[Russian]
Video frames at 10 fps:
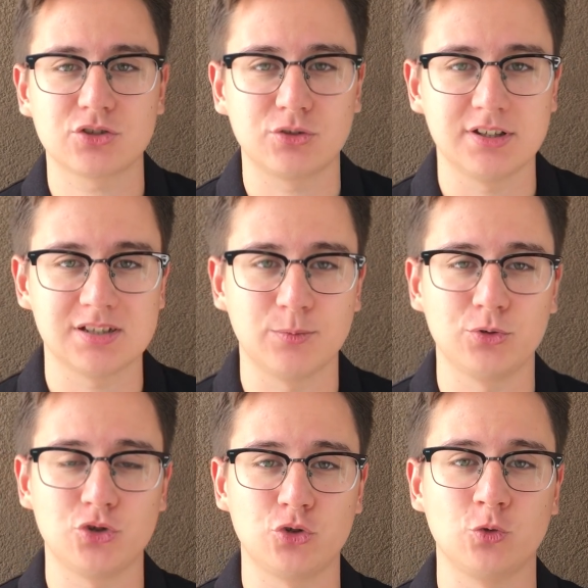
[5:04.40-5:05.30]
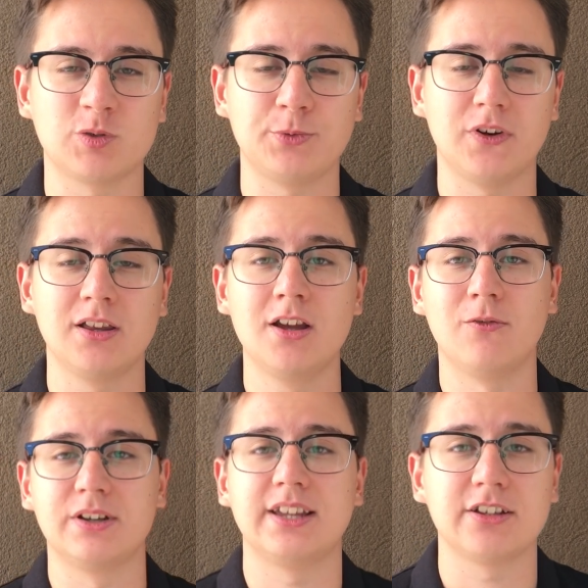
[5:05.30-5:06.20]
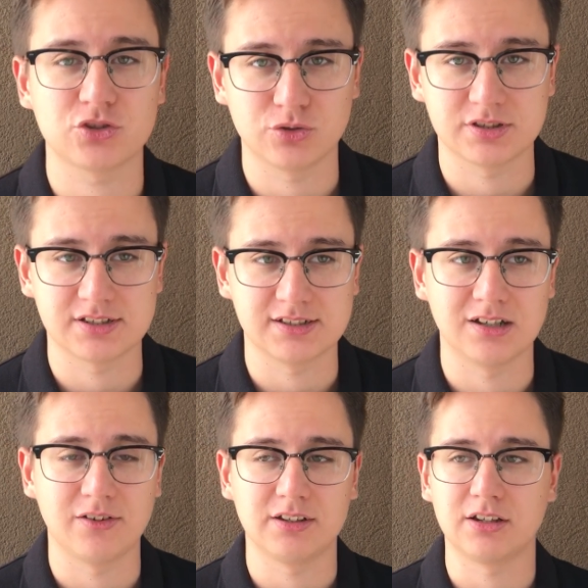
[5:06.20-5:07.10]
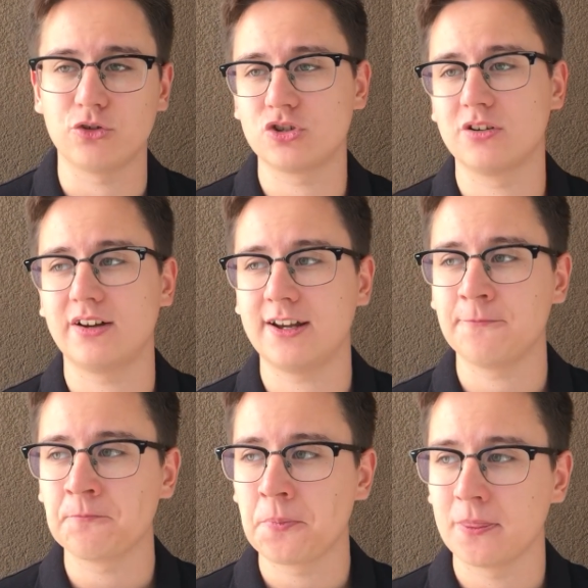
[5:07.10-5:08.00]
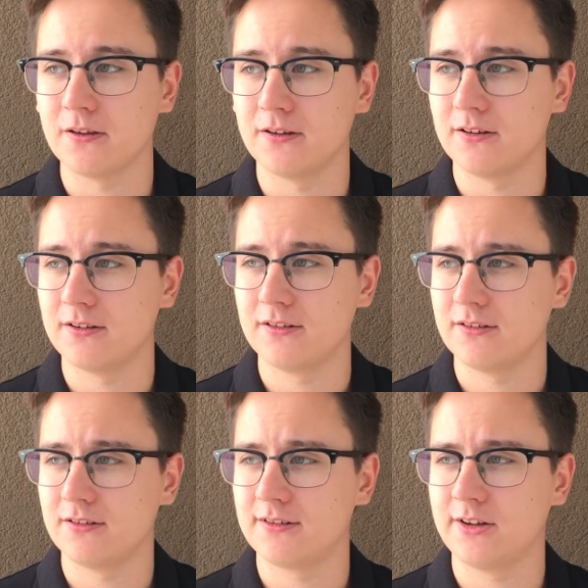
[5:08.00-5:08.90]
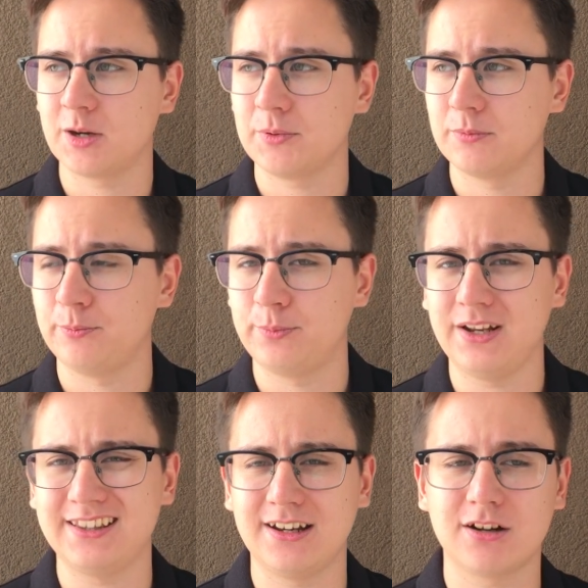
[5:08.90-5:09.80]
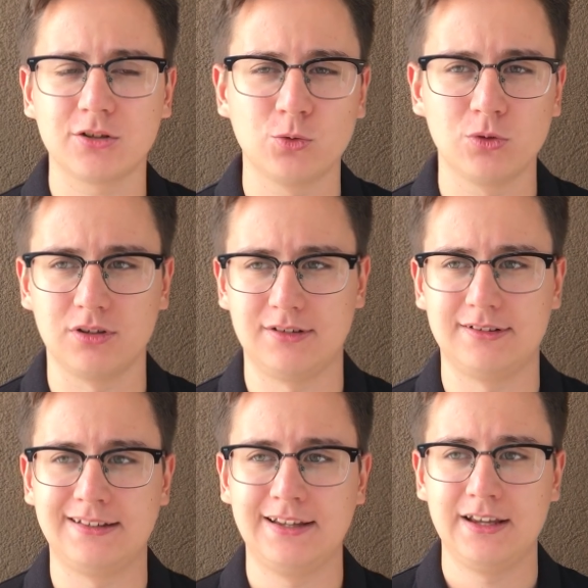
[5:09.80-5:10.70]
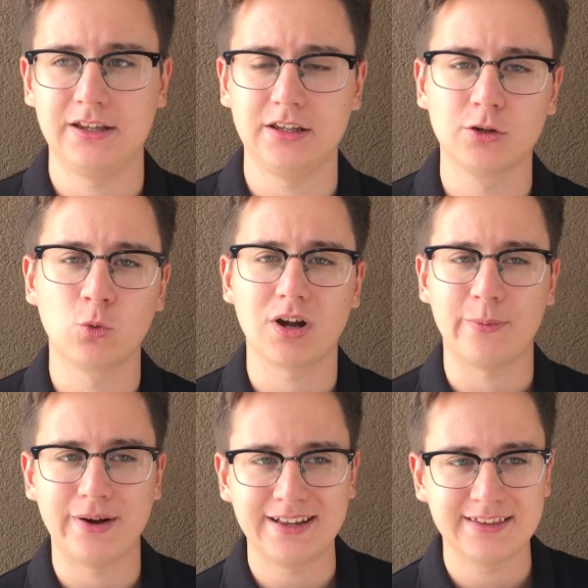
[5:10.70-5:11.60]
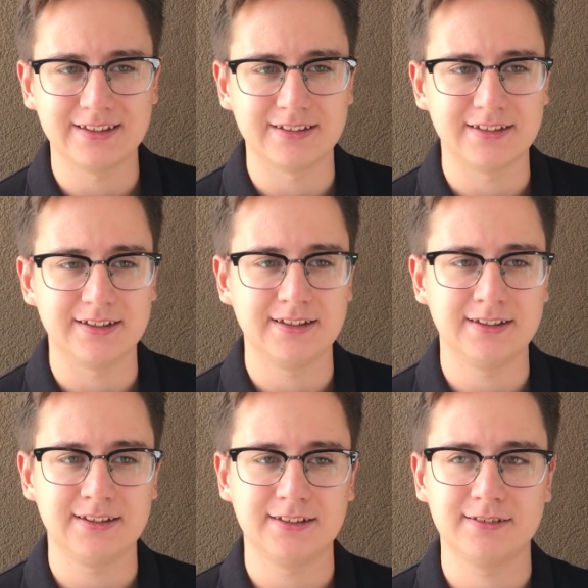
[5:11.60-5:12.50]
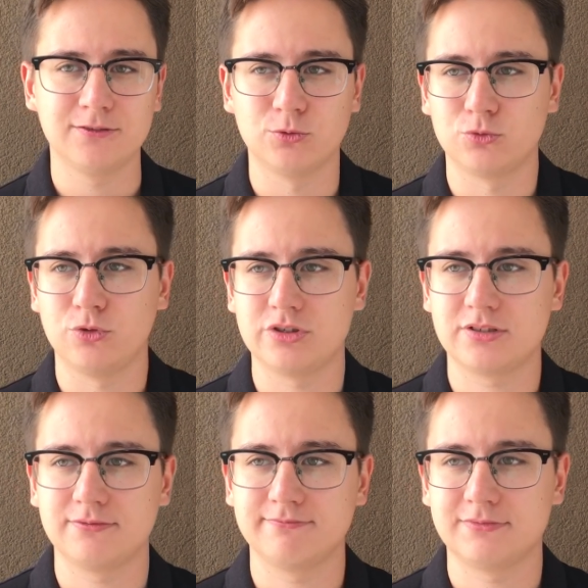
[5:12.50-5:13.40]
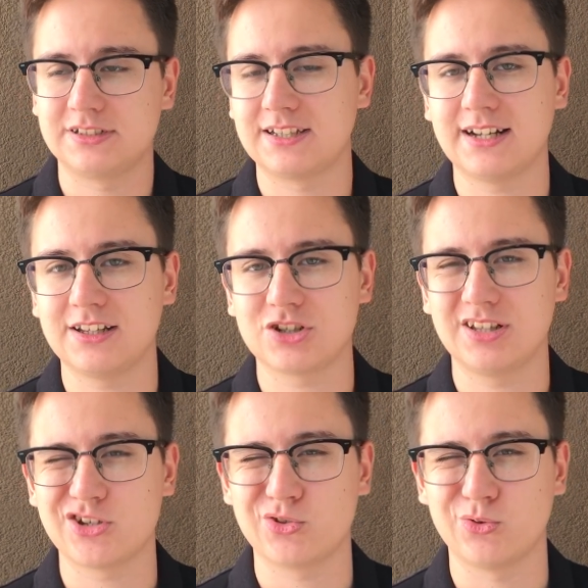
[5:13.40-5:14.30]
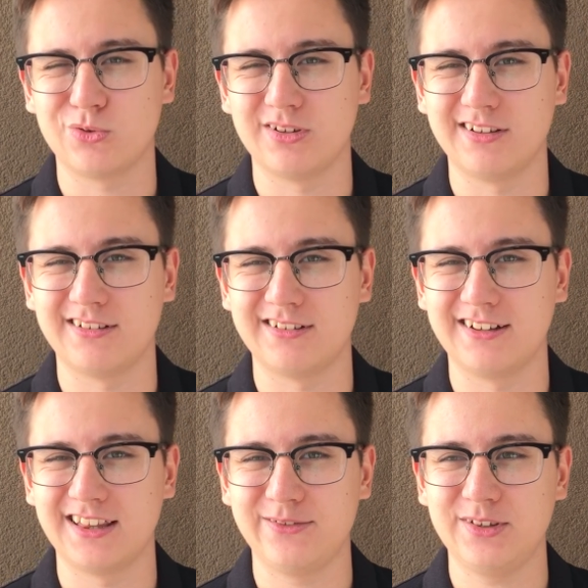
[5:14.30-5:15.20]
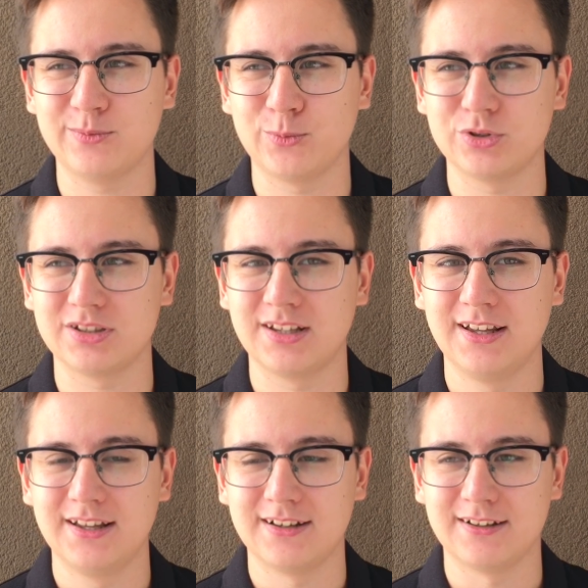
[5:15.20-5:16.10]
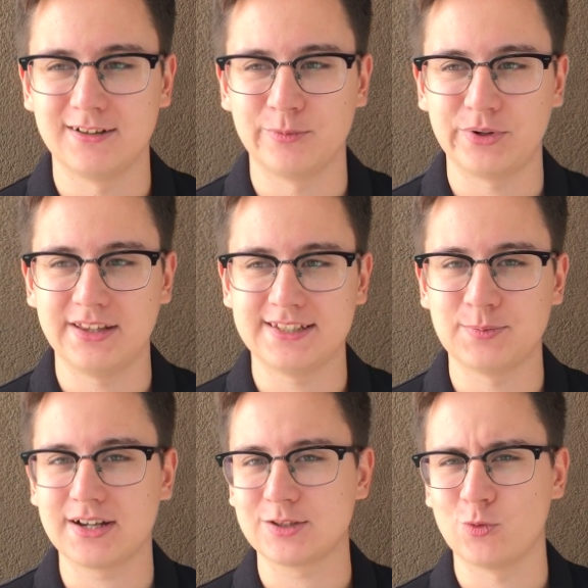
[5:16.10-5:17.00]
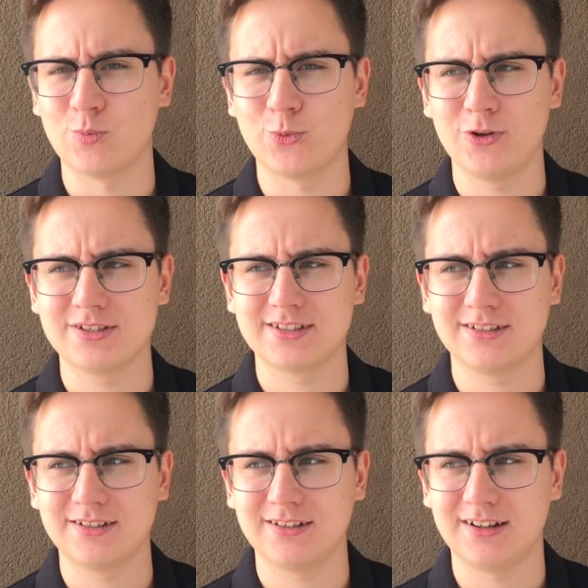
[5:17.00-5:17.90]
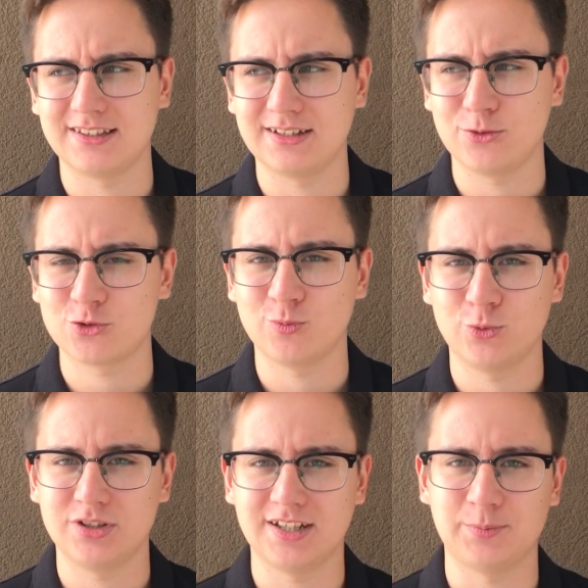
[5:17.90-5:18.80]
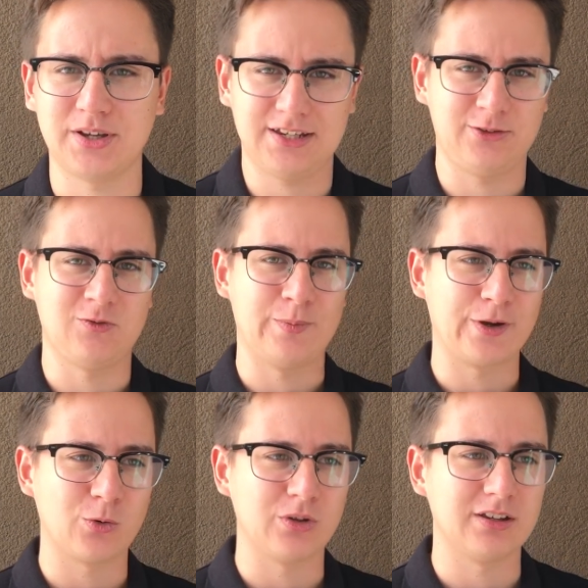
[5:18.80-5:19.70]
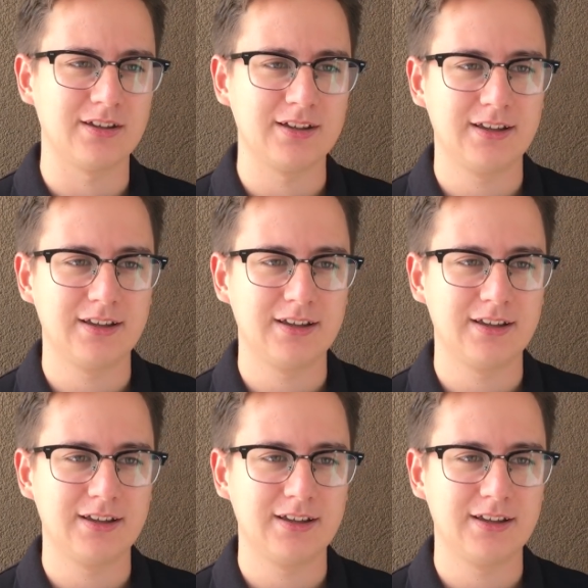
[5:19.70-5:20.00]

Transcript: что если бы он еще и успевал в атаке что-то создавать. Короче говоря, а, Карпин перетряхнул игру команды, и, ну, то есть странно ожидать, что э, Головин будет э, приносить максимум пользы от того, что будет отпахивать в обороне.